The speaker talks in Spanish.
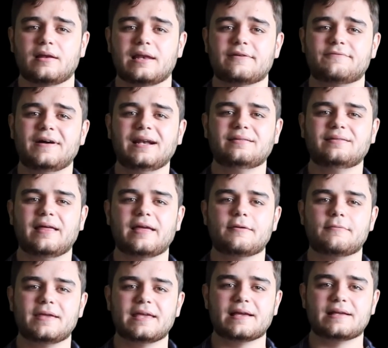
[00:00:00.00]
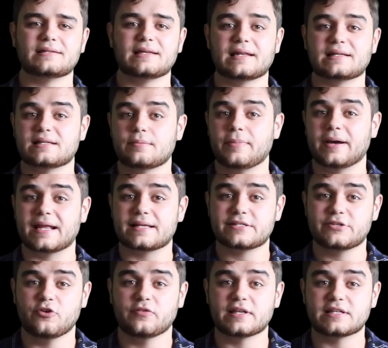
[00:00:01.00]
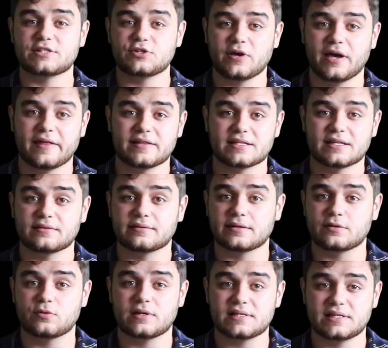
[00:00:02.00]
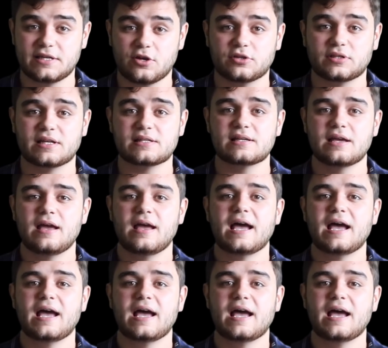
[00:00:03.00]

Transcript: la falta de vías y la separación de ciudades entre unas y otras